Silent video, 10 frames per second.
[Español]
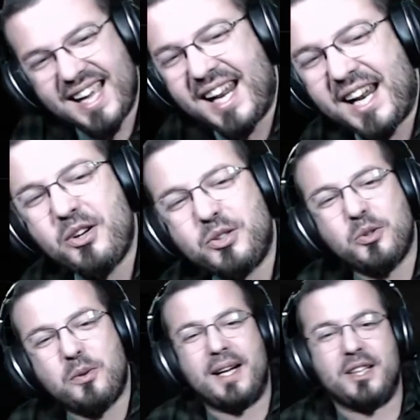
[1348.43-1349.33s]
Guerreros
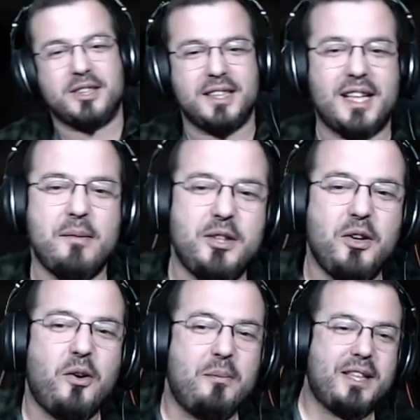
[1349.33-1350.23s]
urbanos. Entrenamiento
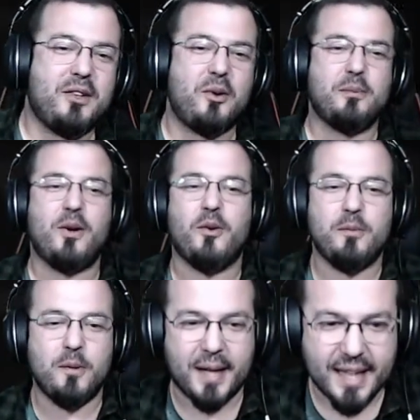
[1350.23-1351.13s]
en combate cuerpo a
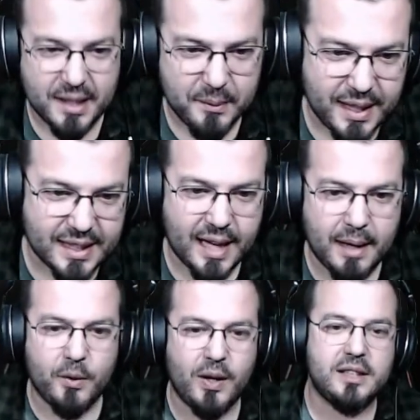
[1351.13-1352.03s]
cuerpo para civiles.
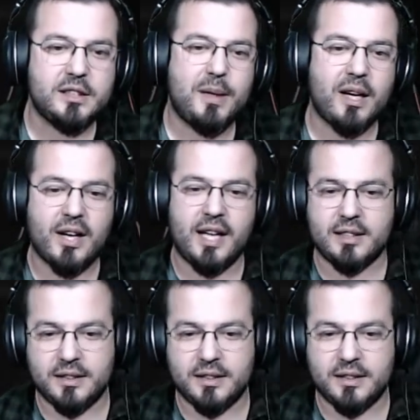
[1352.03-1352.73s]
Cabo Lance McGrath.